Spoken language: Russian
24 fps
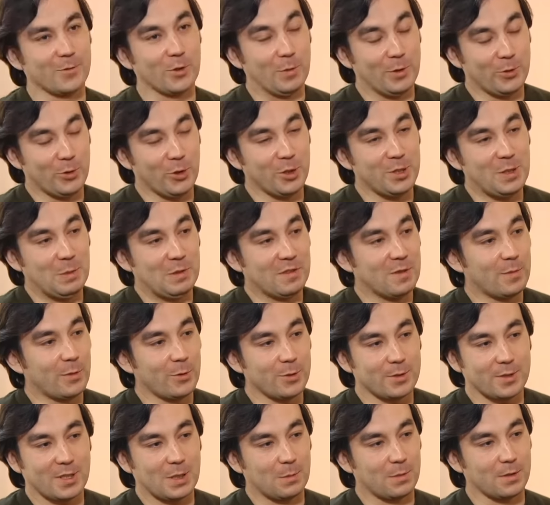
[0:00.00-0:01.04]
Глубоко интимный
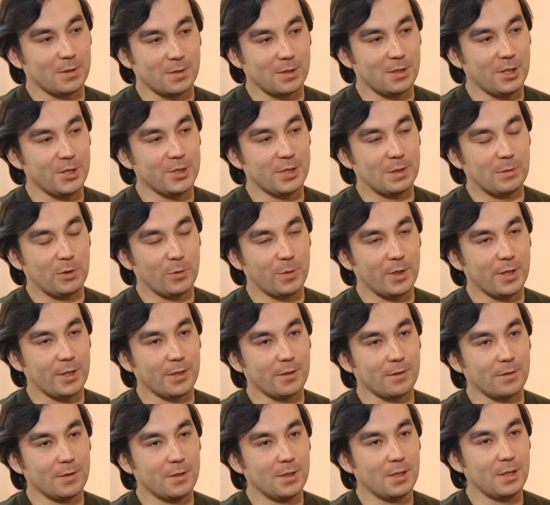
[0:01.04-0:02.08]
вопрос, как бы, это лично мое
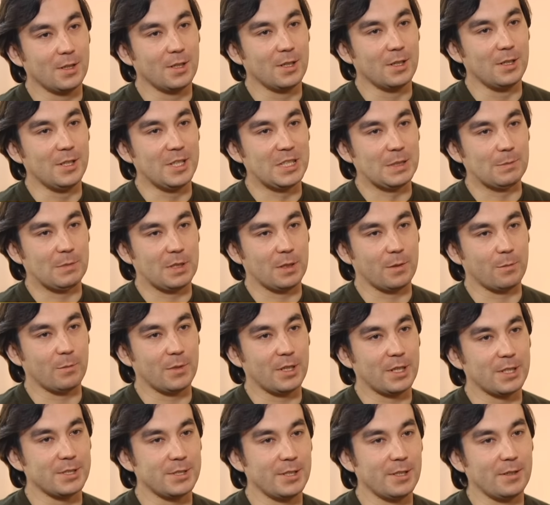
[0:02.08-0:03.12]
мнение. Лично моя,
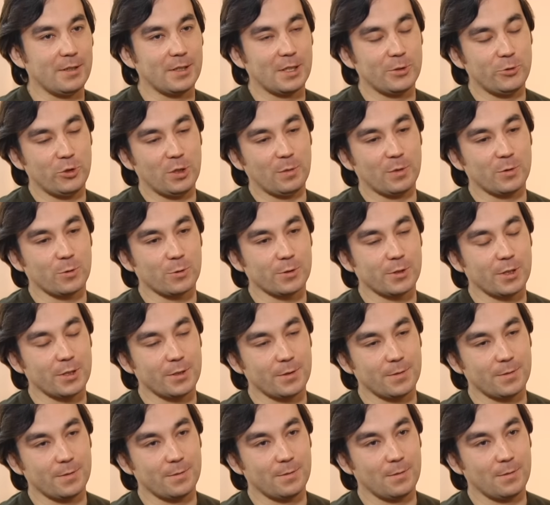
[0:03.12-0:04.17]
моя идея, не хочу обсуждать.